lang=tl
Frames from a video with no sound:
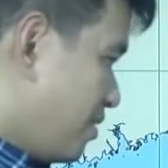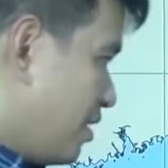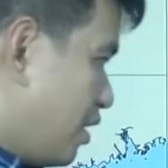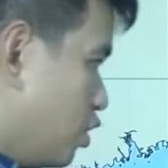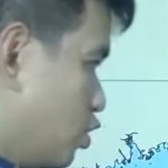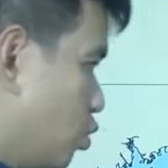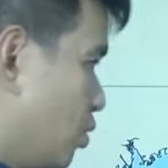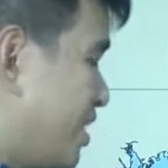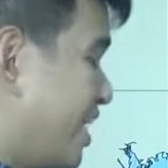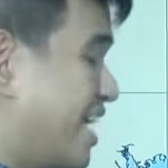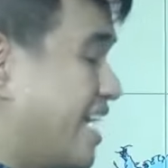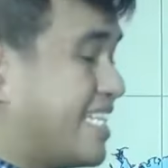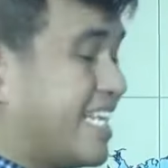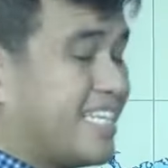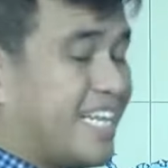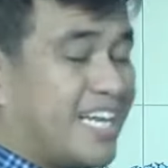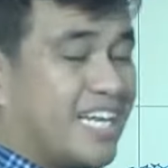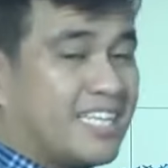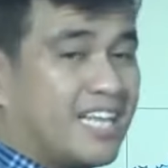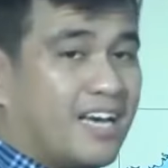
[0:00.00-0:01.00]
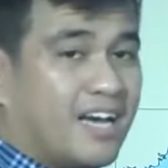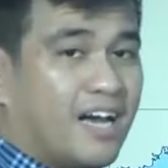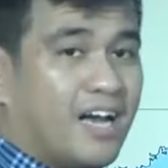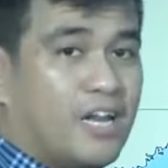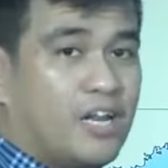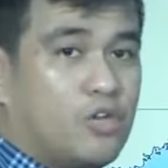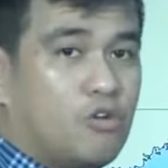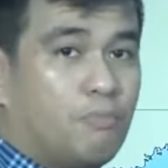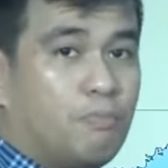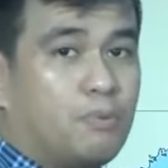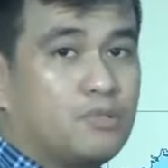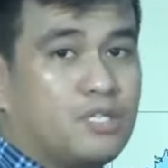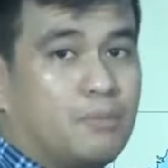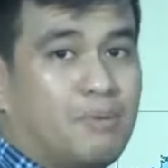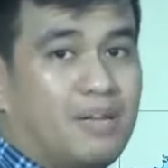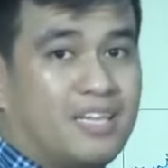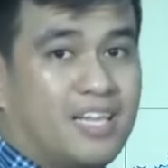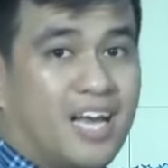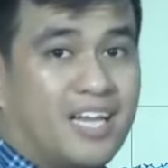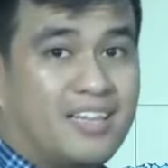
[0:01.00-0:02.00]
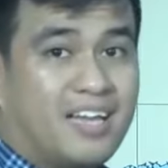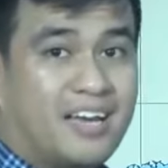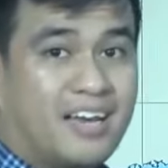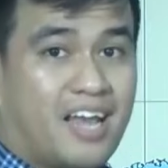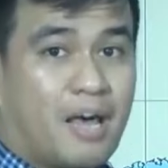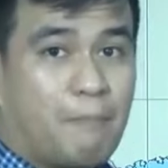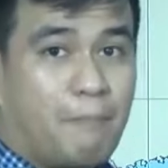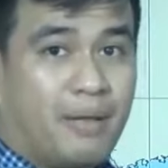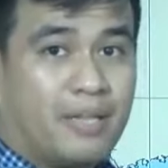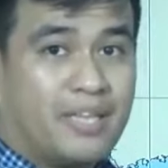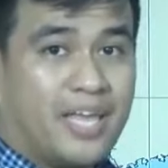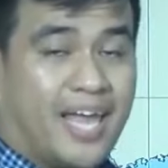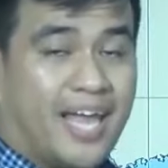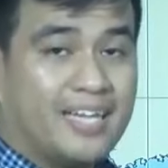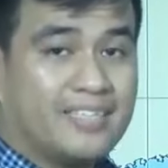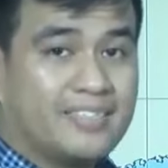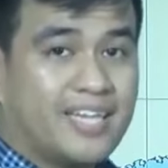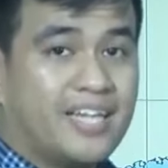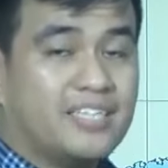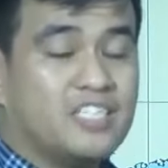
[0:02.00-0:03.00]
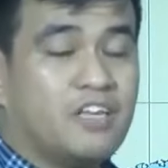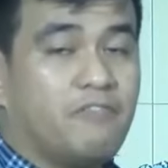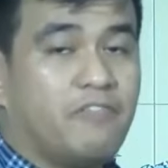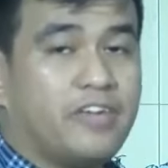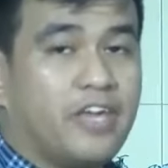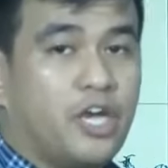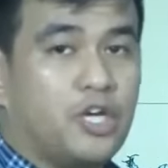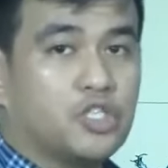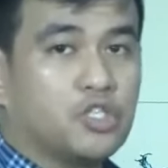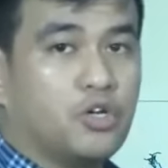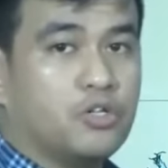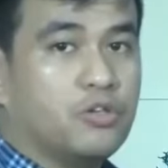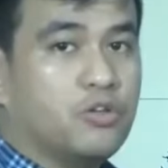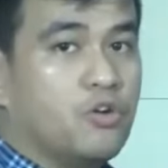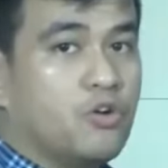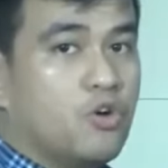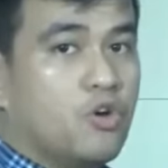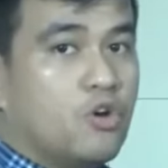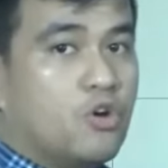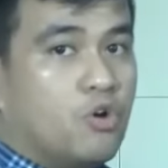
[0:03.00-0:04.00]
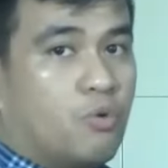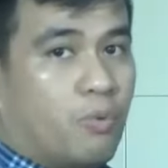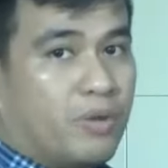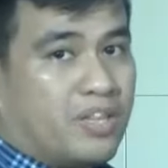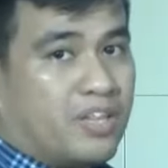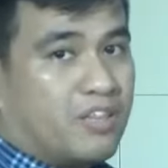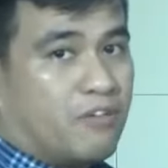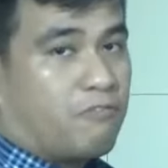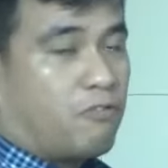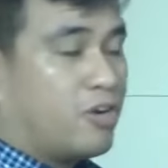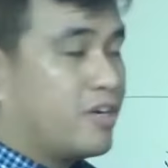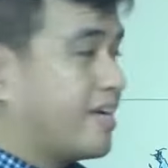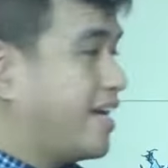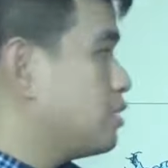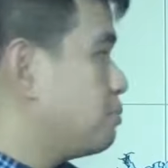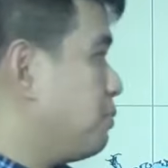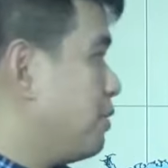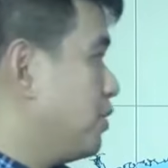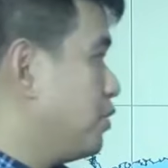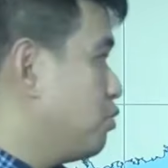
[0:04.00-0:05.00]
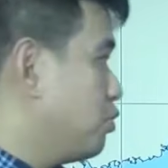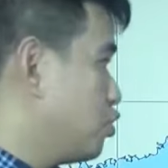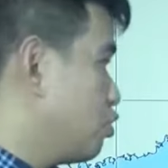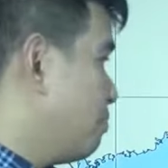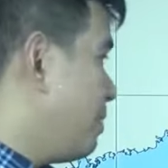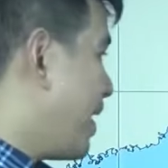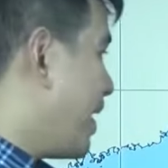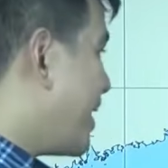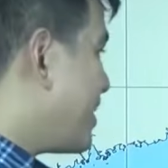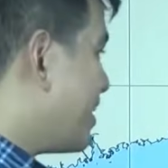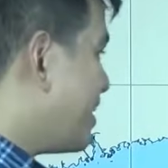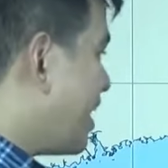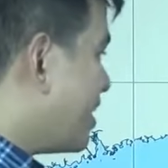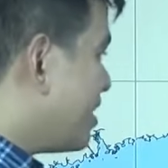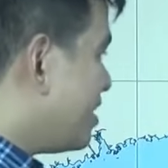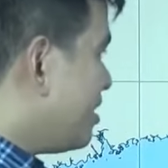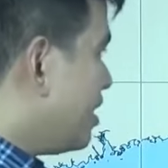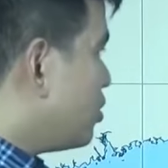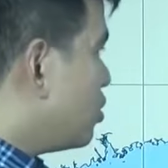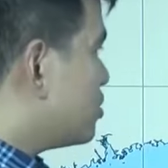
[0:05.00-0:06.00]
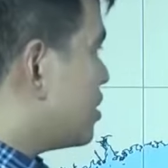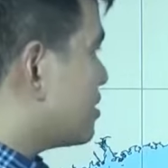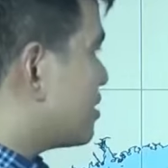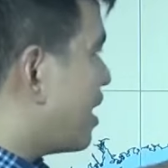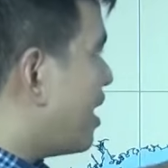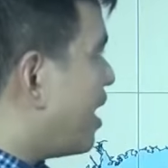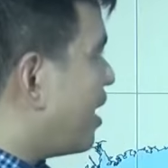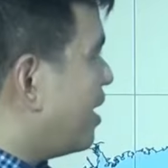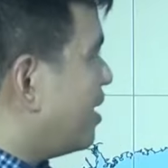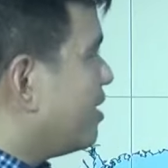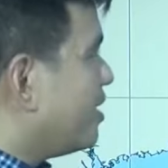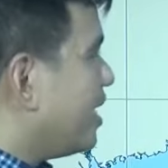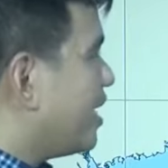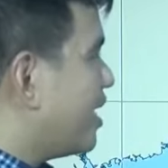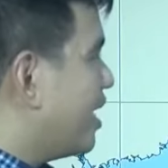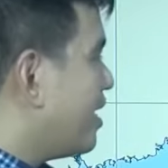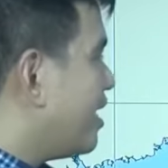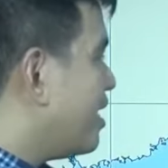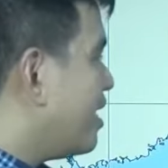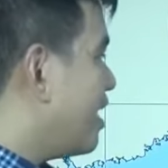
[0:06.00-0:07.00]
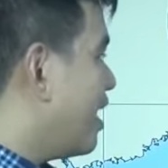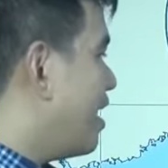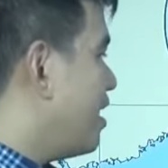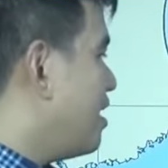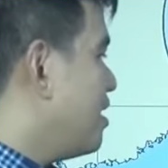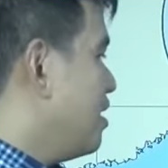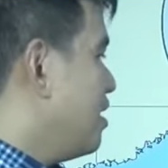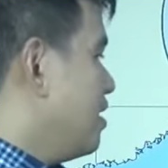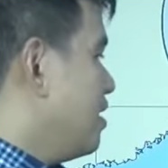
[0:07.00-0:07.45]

So hindi natin tinatanggal yung posibilidad ng rapid intensification within the forecast period. So makikita natin dito sa track ni Karina